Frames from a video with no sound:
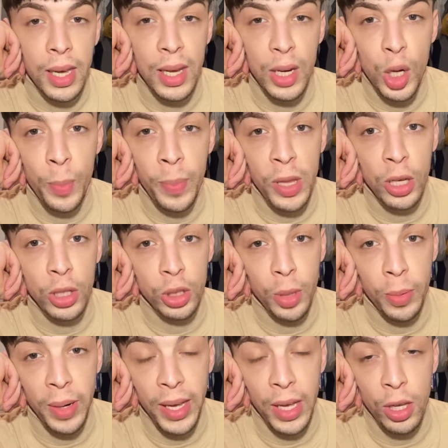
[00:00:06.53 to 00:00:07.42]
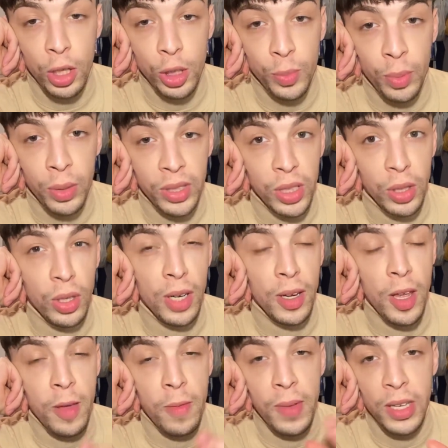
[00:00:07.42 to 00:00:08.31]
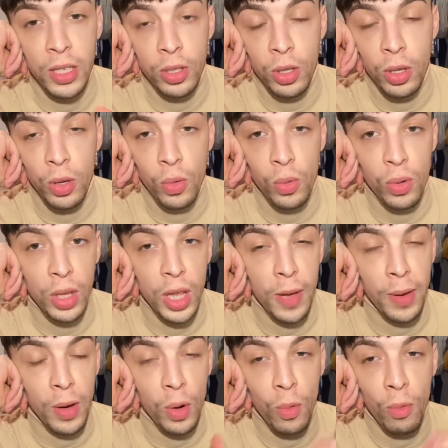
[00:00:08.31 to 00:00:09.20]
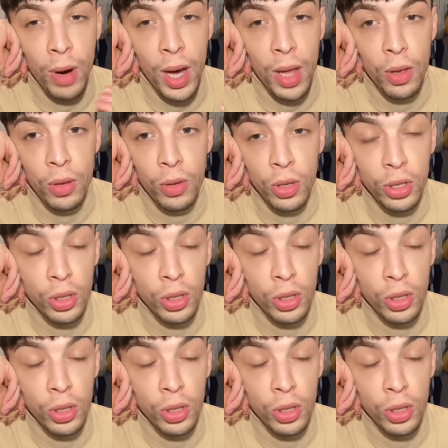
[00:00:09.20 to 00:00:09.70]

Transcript: y qué opino sobre ellos por si no lo habéis visto, nunca lo habéis jugado,